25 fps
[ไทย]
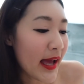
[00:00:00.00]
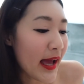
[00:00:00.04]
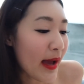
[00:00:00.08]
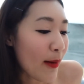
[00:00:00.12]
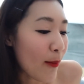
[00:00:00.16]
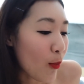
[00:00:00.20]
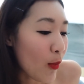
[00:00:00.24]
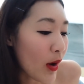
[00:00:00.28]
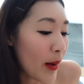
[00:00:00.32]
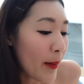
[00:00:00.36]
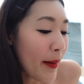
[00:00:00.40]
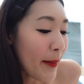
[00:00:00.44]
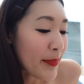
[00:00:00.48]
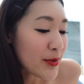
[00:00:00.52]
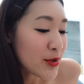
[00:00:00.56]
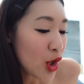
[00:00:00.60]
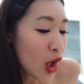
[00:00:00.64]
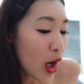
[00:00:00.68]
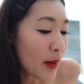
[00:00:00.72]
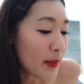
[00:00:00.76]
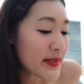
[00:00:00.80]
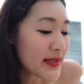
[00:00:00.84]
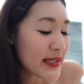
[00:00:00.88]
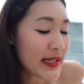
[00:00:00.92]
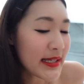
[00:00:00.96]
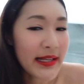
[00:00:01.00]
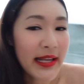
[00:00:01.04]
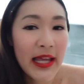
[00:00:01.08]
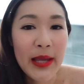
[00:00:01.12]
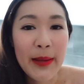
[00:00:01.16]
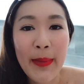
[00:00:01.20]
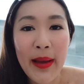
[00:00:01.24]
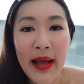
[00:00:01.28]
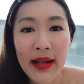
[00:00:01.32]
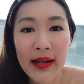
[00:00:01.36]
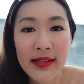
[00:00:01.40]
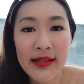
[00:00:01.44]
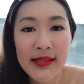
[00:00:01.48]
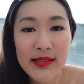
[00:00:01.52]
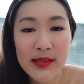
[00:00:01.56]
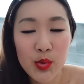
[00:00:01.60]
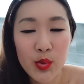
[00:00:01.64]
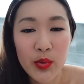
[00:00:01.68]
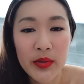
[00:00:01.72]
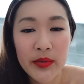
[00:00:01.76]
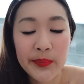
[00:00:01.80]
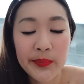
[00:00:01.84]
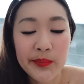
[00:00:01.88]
ถามว่าแบบชอบสีไหนมากที่สุด